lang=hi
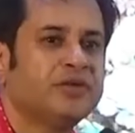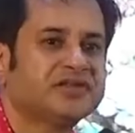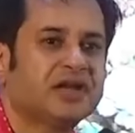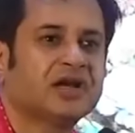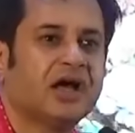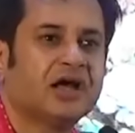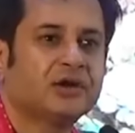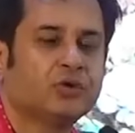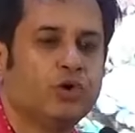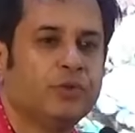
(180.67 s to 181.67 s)
भी सरकार
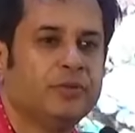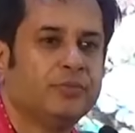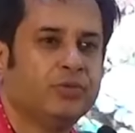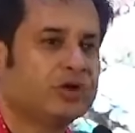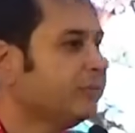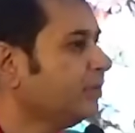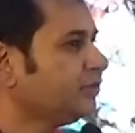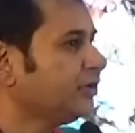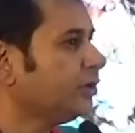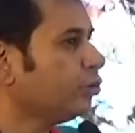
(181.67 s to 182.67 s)
कोई भी
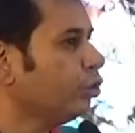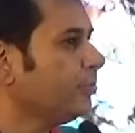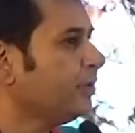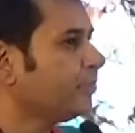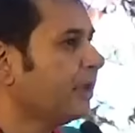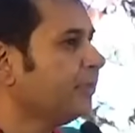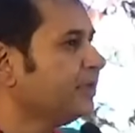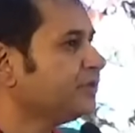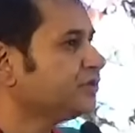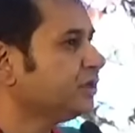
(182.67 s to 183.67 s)
मुख्यमंत्री कोई भी प्राइम
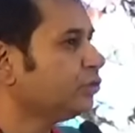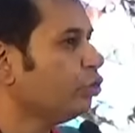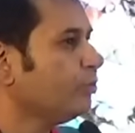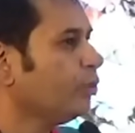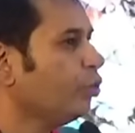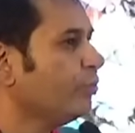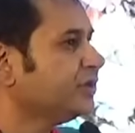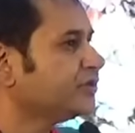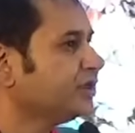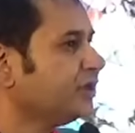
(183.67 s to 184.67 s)
मिनिस्टर कोई भी होम
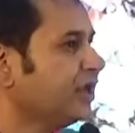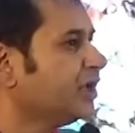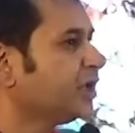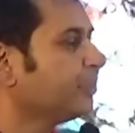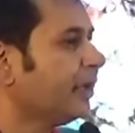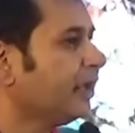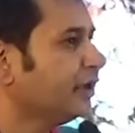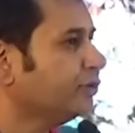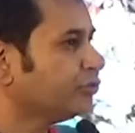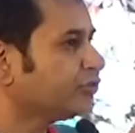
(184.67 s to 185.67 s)
मिनिस्टर नहीं कर पाया
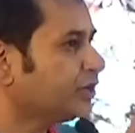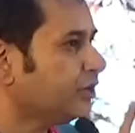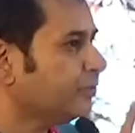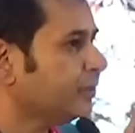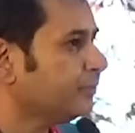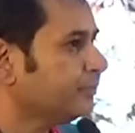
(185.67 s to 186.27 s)
हिंदुस्तान में